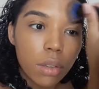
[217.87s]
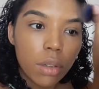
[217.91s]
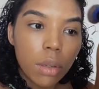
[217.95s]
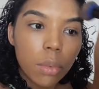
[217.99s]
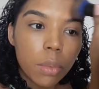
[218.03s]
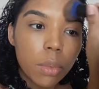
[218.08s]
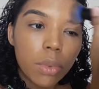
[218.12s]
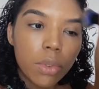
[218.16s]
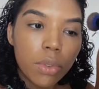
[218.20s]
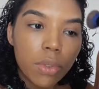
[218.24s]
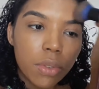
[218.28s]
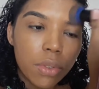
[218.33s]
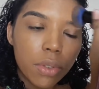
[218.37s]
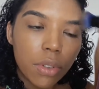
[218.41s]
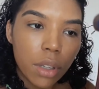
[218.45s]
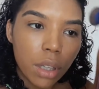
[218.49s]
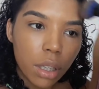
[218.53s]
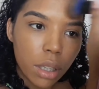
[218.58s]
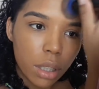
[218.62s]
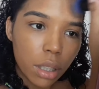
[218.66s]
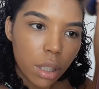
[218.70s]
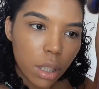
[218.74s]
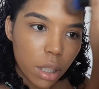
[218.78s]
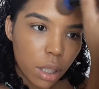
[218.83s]
Vamos
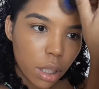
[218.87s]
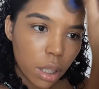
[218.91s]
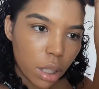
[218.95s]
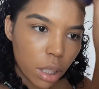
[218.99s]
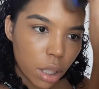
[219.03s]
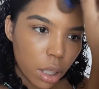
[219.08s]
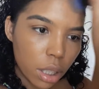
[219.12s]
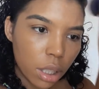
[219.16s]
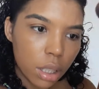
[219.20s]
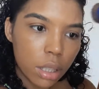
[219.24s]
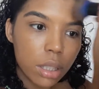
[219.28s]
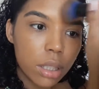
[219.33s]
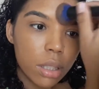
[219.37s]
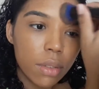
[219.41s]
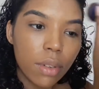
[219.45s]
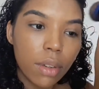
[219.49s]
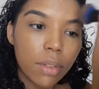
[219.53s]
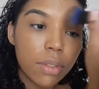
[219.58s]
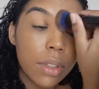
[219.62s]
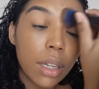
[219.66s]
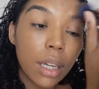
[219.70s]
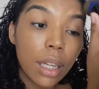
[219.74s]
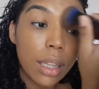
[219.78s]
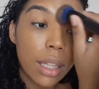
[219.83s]
ver aqui se vai
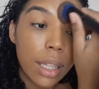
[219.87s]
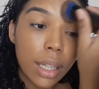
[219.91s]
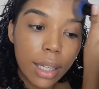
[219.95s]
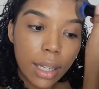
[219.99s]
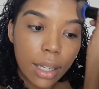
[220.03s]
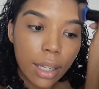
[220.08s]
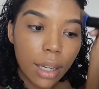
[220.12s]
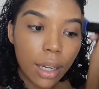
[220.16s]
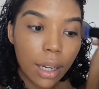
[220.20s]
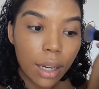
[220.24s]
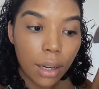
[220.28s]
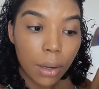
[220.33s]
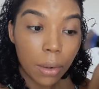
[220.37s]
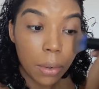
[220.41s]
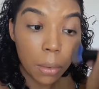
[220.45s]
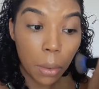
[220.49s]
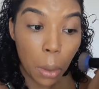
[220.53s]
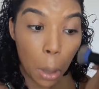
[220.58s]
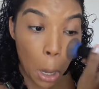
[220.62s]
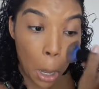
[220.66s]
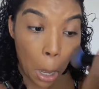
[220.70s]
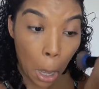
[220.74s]
ficar legal.